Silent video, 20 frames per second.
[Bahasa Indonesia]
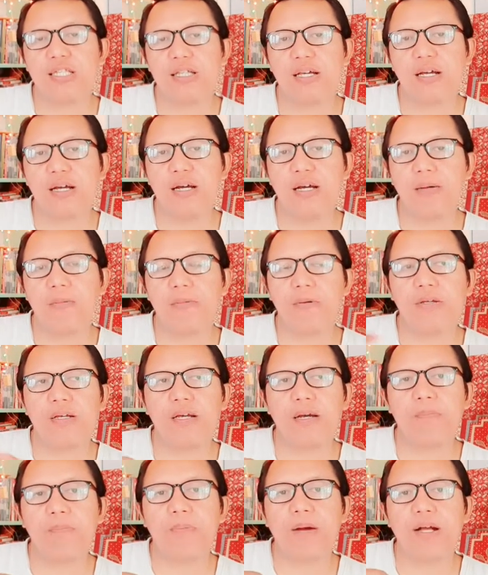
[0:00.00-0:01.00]
nah, beli
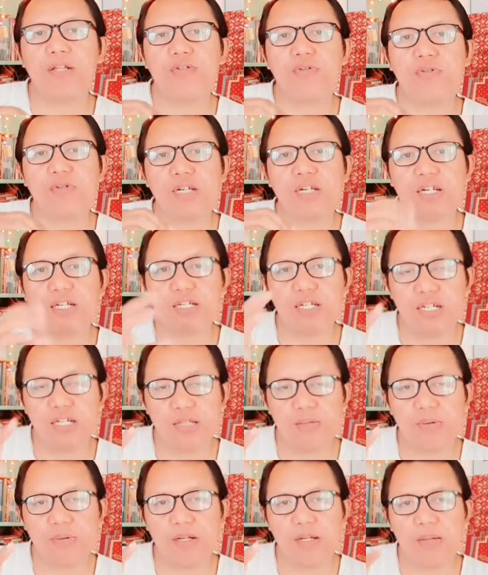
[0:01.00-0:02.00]
baju kredit
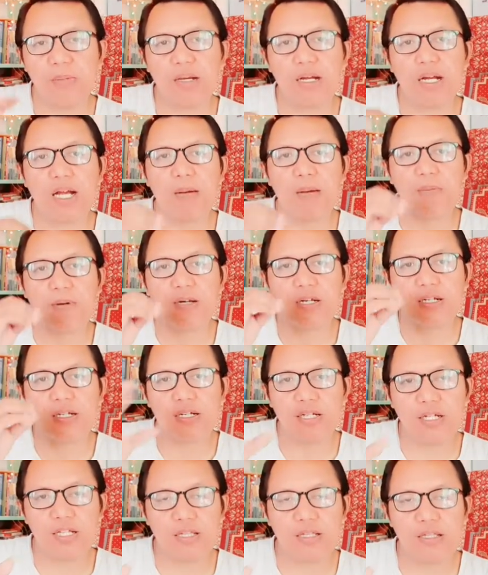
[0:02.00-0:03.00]
beli make up
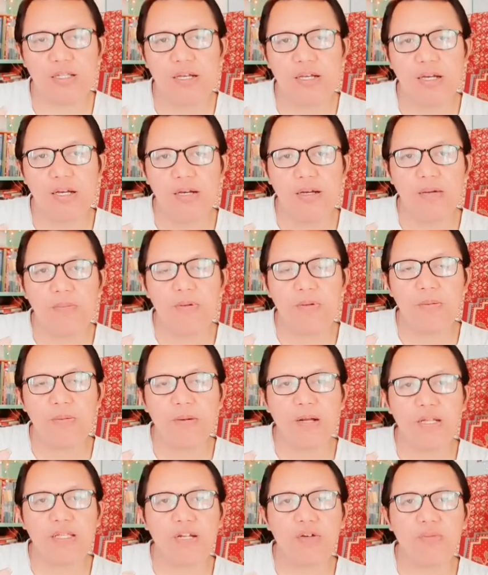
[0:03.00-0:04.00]
kredit beli
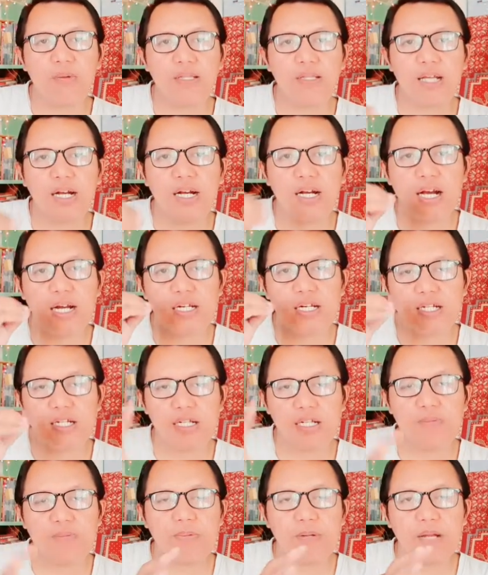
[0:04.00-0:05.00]
peralatan rumah tangga
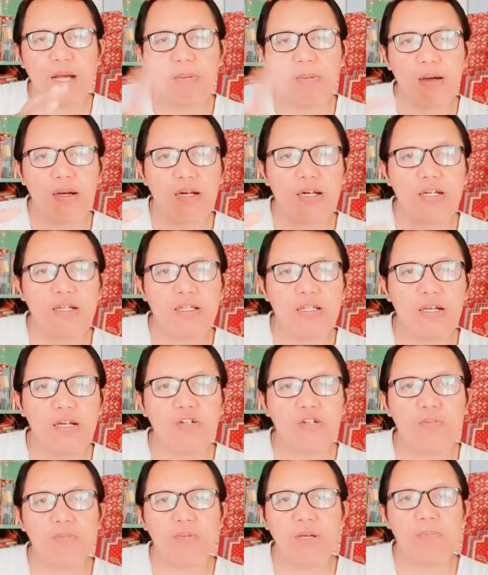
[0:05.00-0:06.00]
kredit berapa kreditan
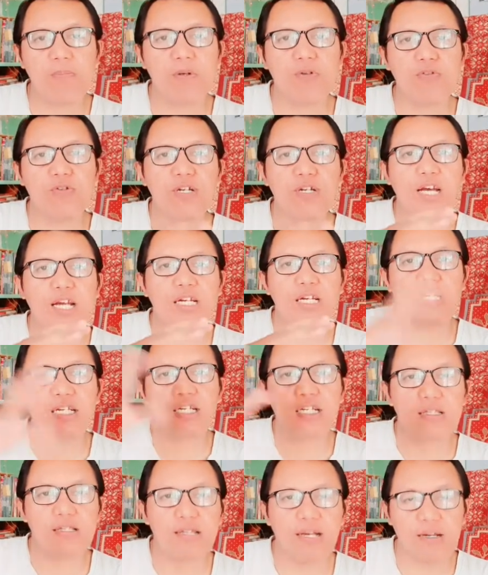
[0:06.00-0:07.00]
hidupnya penuh dengan
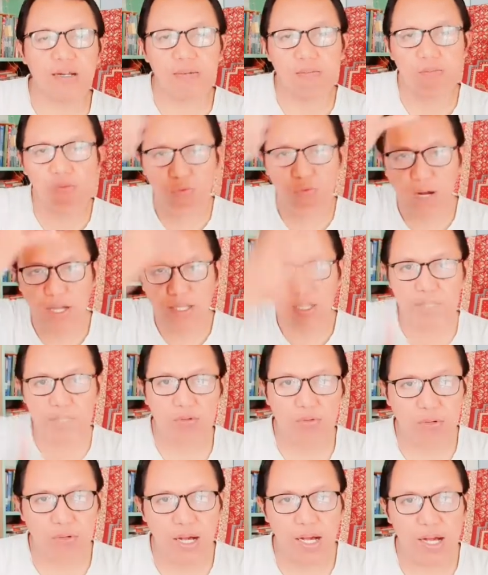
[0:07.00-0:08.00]
kreditan mukanya
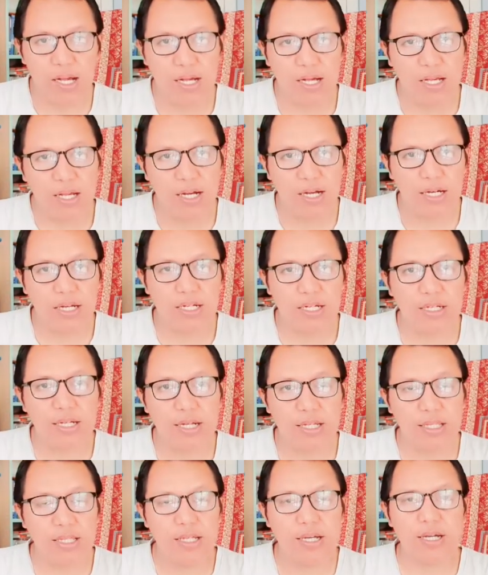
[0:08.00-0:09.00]
juga
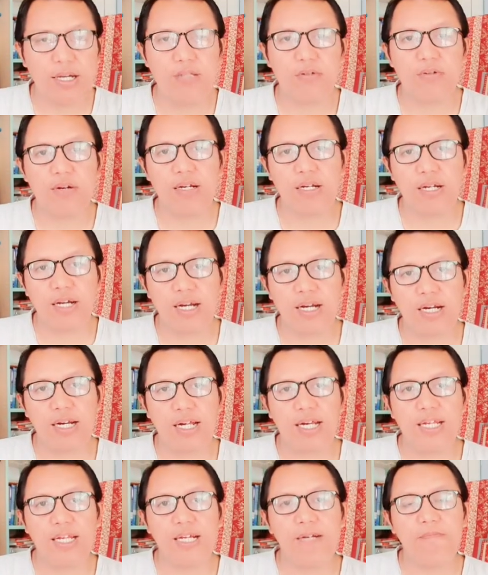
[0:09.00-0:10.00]
kredit ya, itu kan nggak
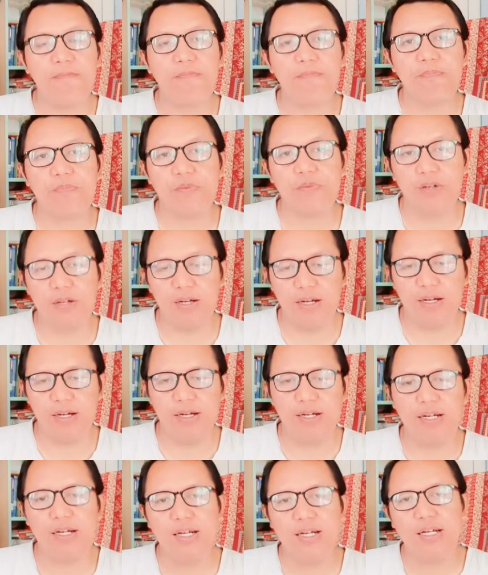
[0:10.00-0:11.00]
keren ya ya,
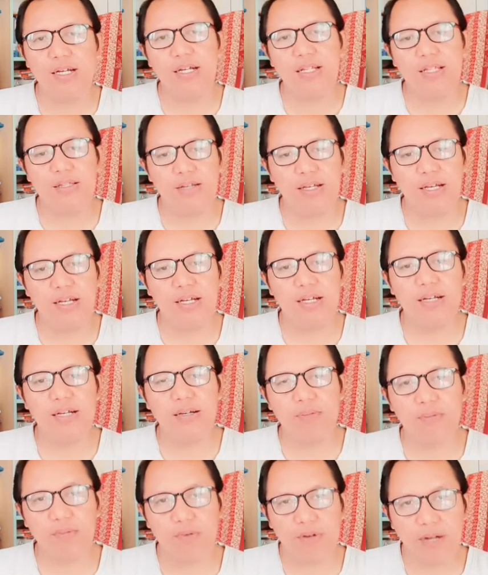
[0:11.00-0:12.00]
ya
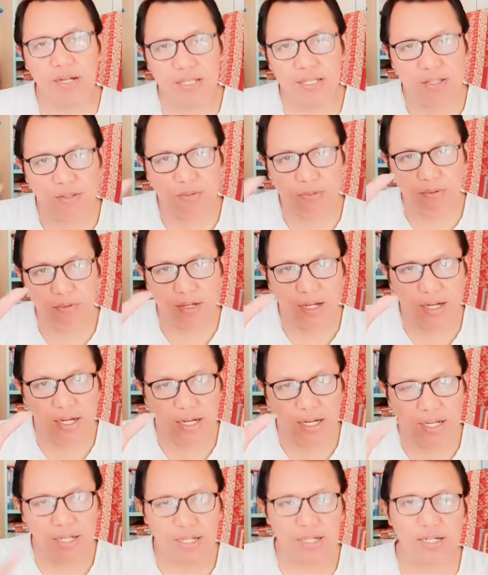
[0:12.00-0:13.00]
mukanya itu muka
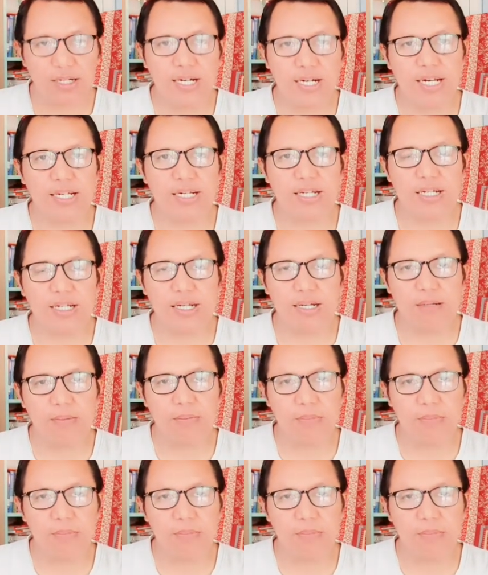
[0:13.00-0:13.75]
nggak keren ya,